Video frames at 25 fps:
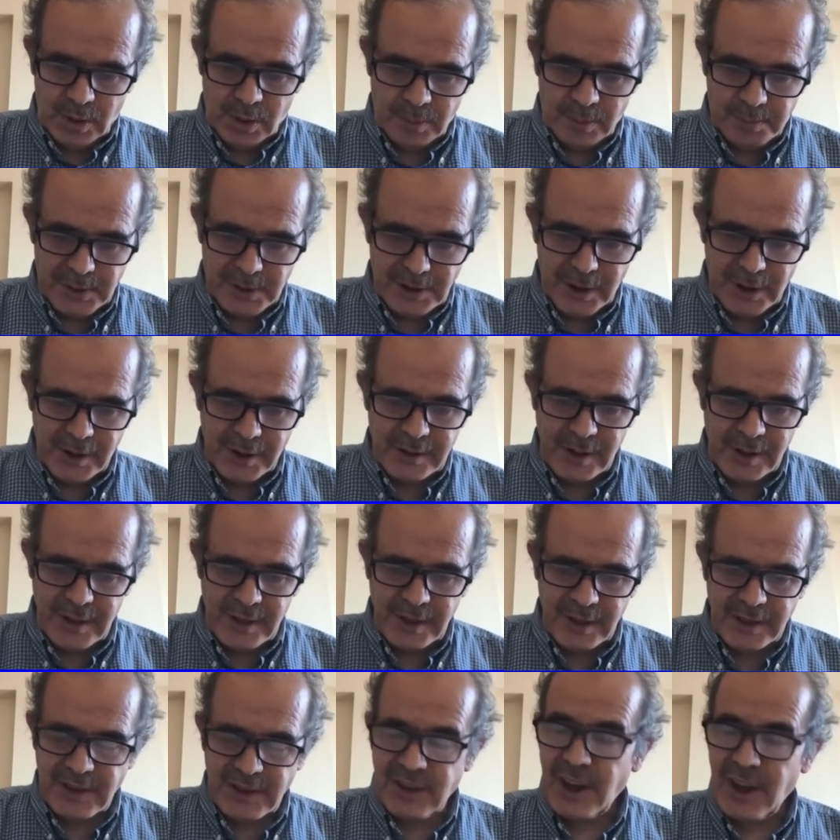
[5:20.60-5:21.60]

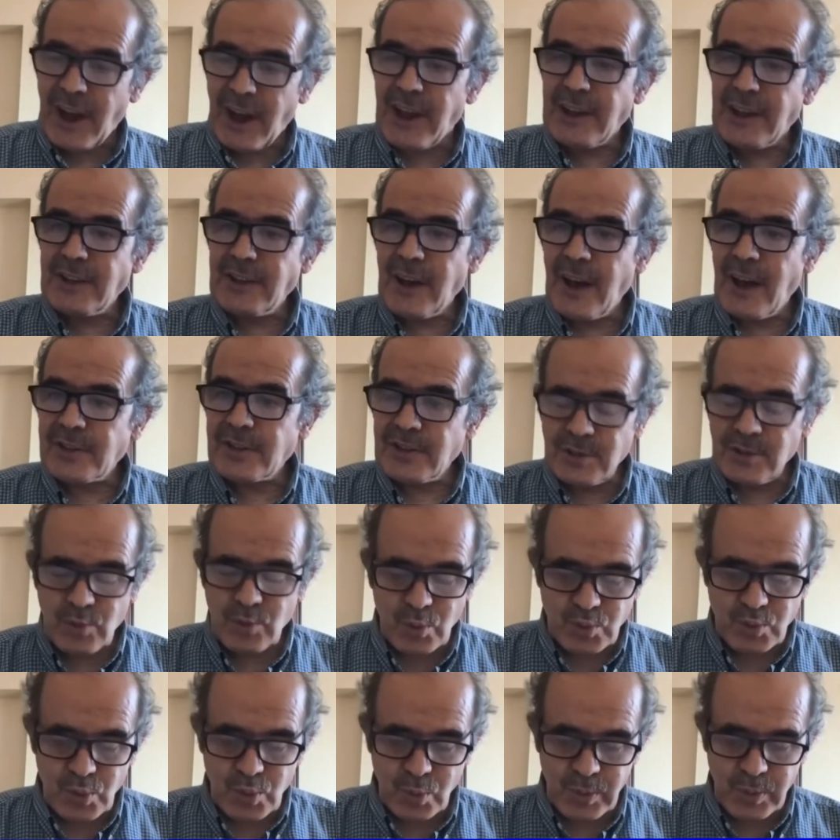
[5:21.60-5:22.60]
Binaenaleyh kainatın
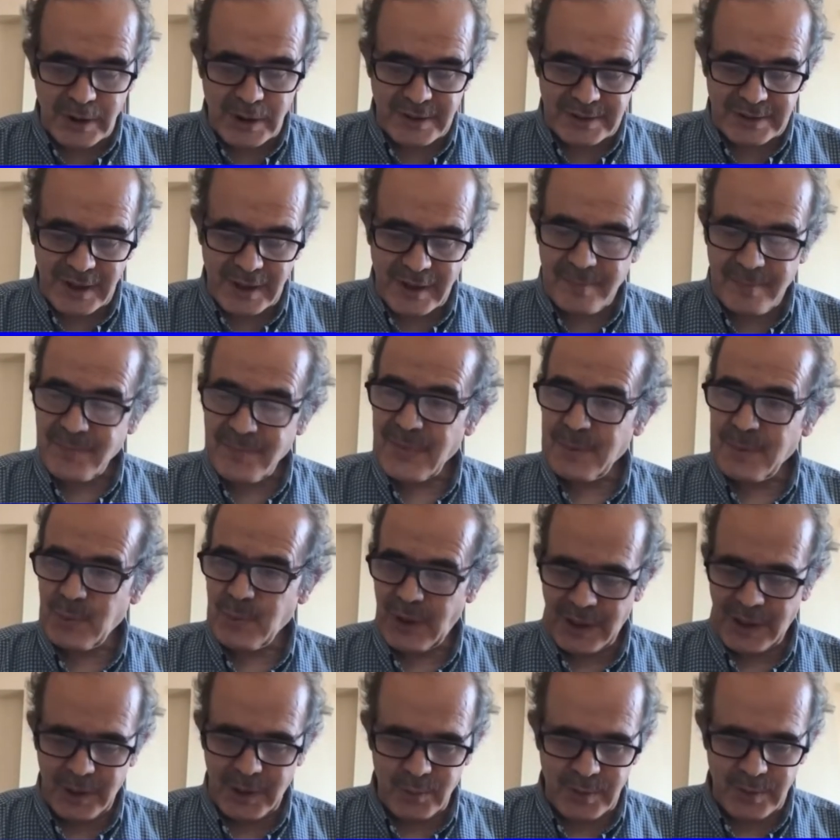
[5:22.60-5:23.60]
uzuvları da
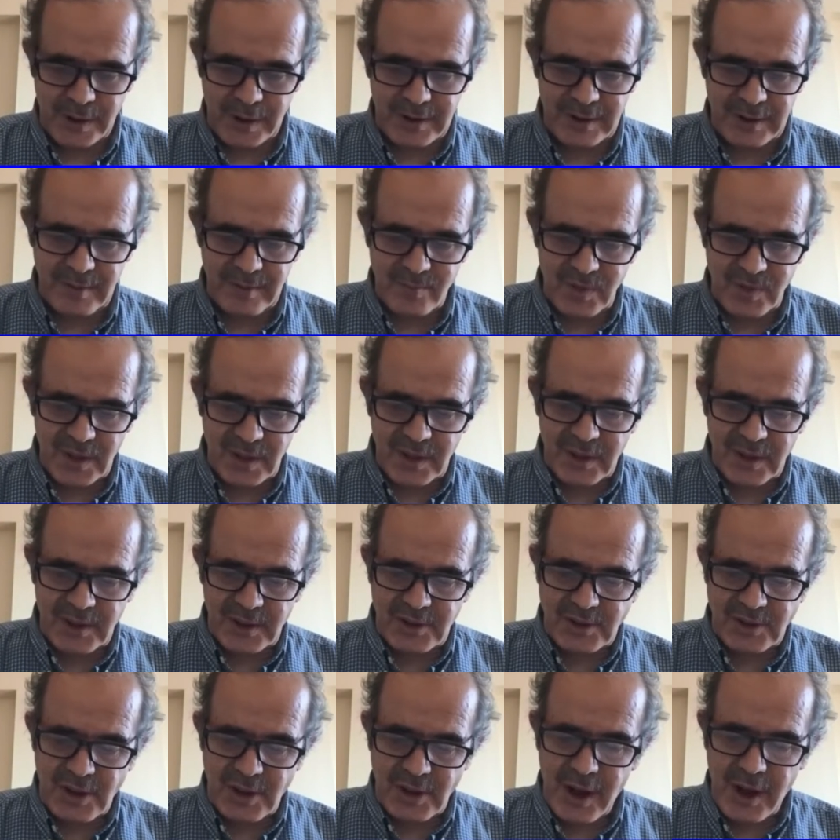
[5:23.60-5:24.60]
ve evrenin
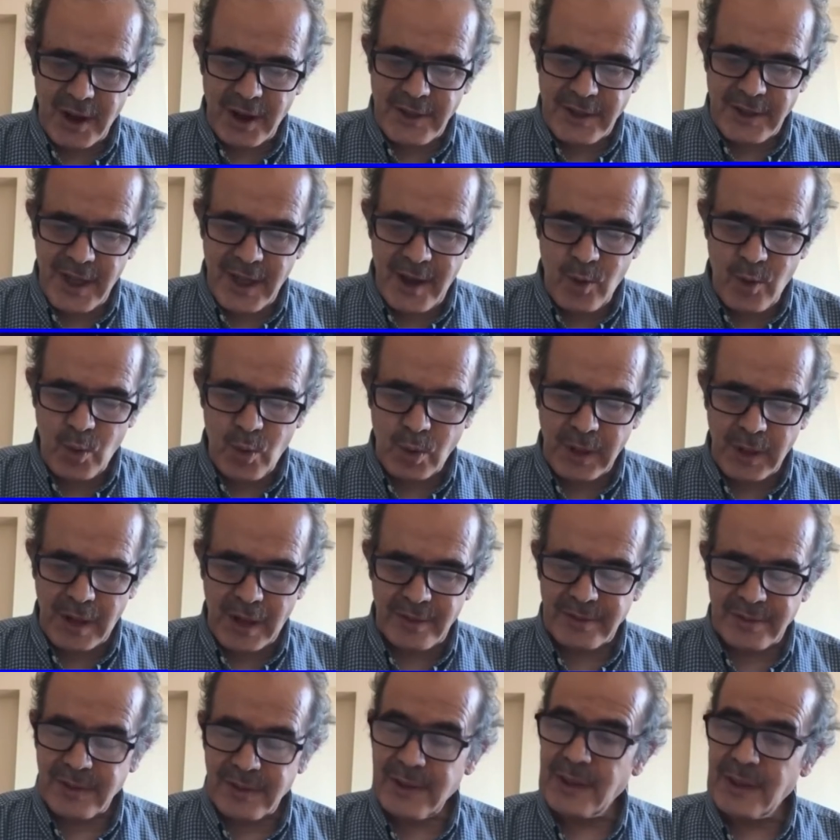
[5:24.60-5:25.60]
saniye
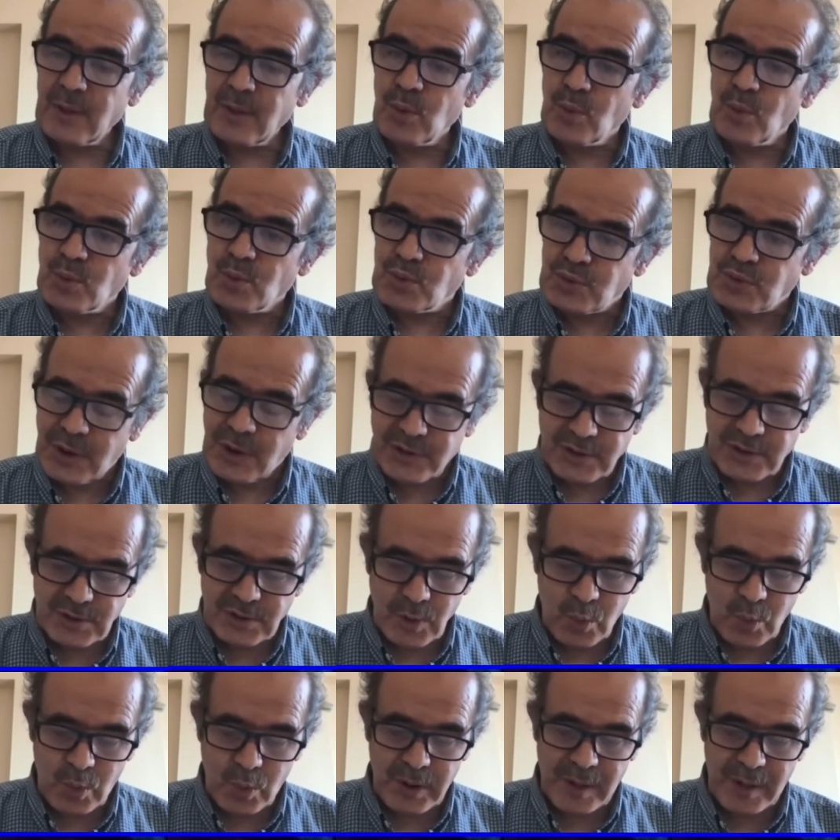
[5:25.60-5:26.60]
olan yani
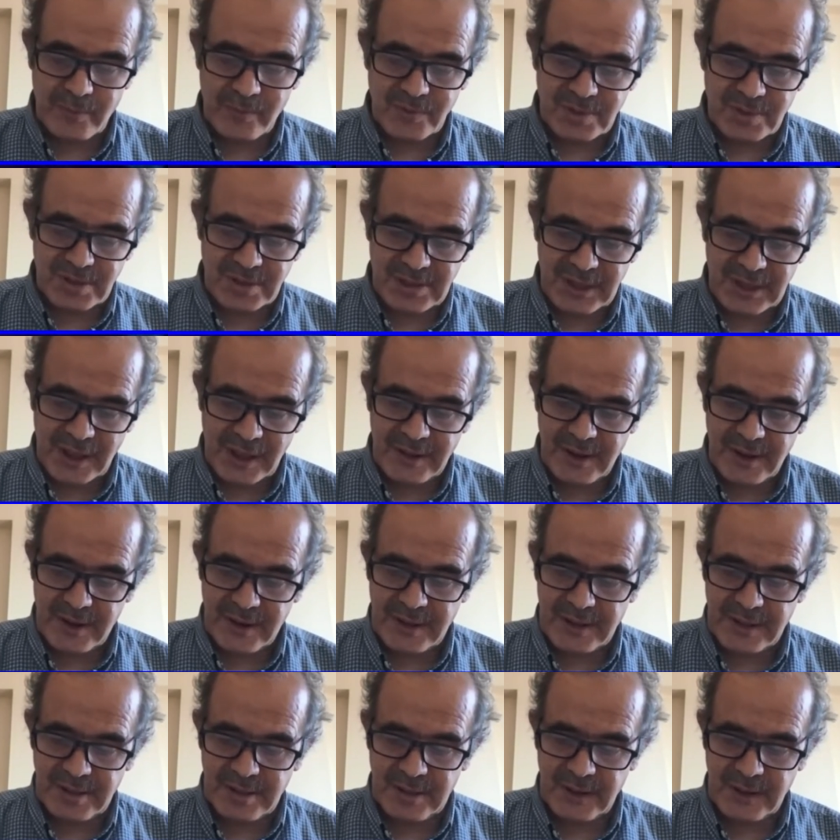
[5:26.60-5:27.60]
ustasına olan
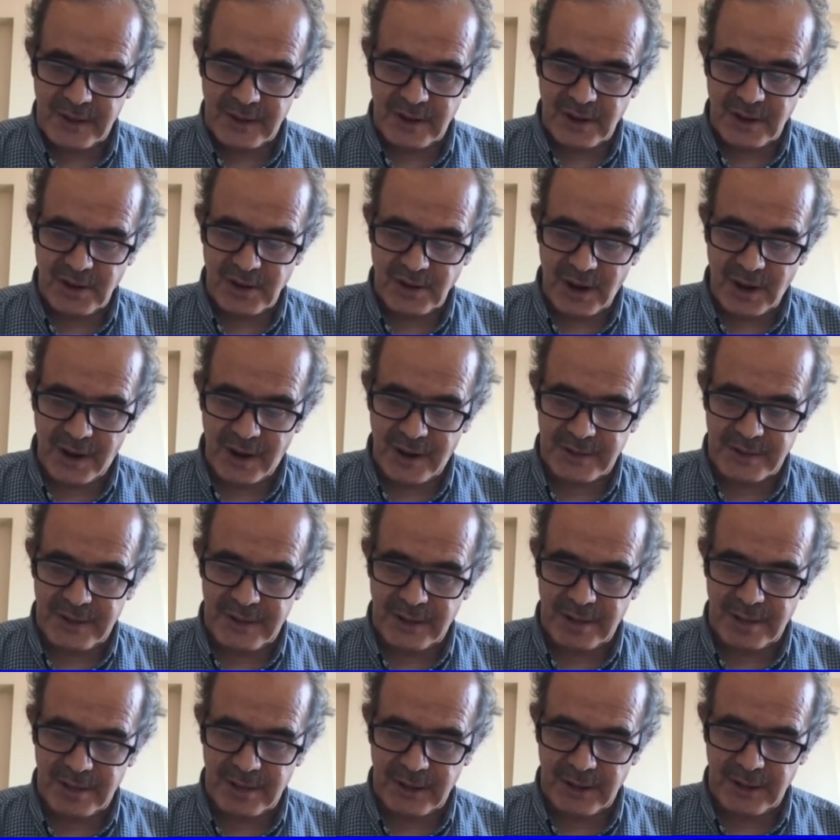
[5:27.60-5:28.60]
delaletleri,
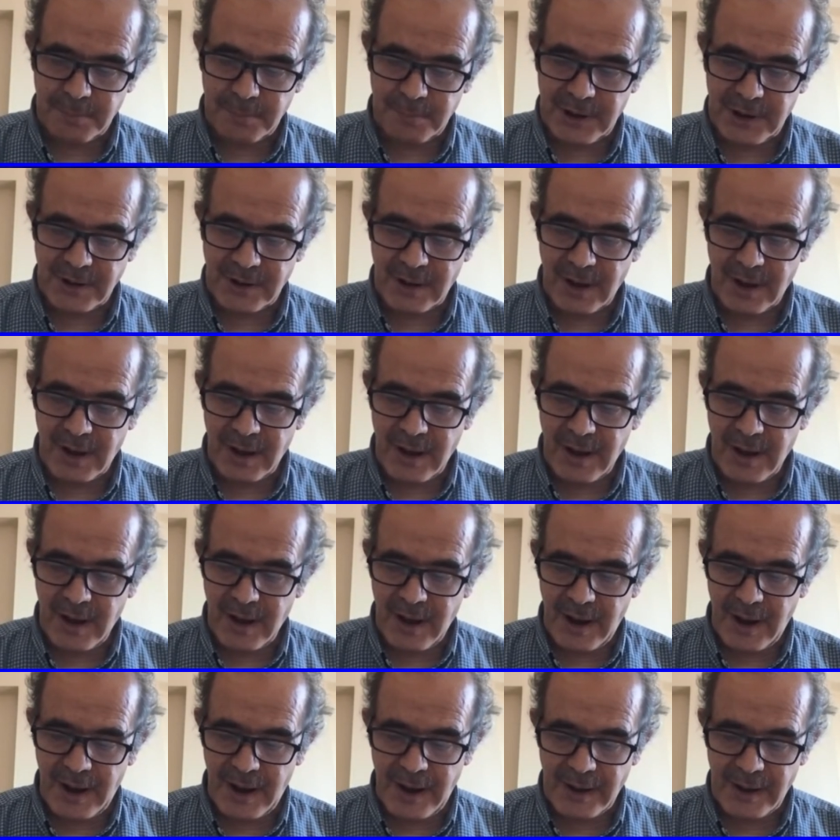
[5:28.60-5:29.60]
şehadetleri bir
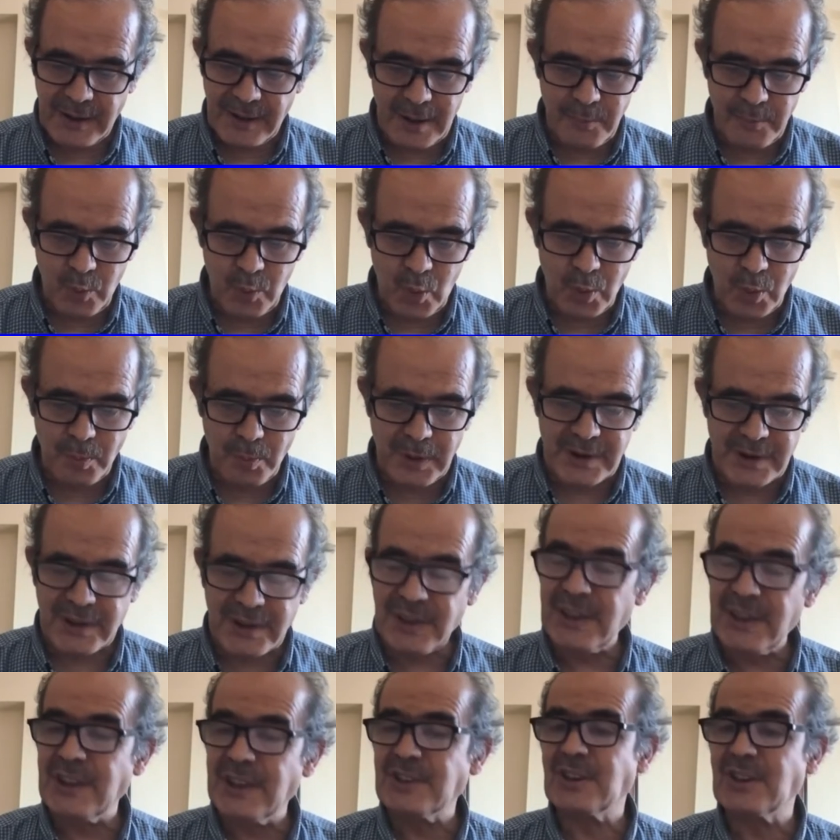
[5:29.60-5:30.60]
alem
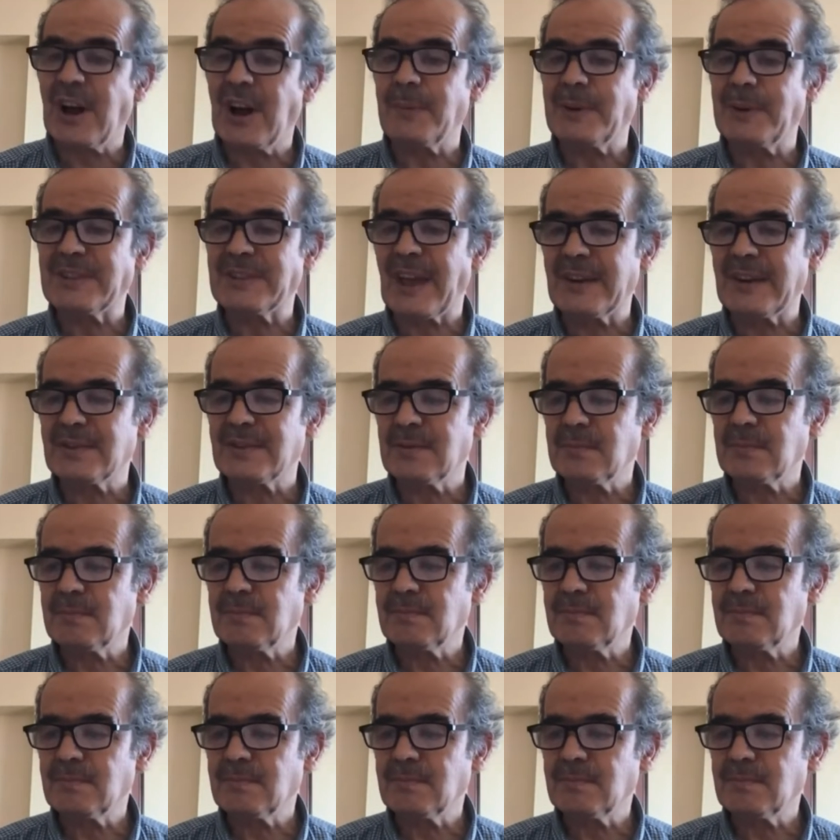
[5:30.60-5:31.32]
olmalı icap eder.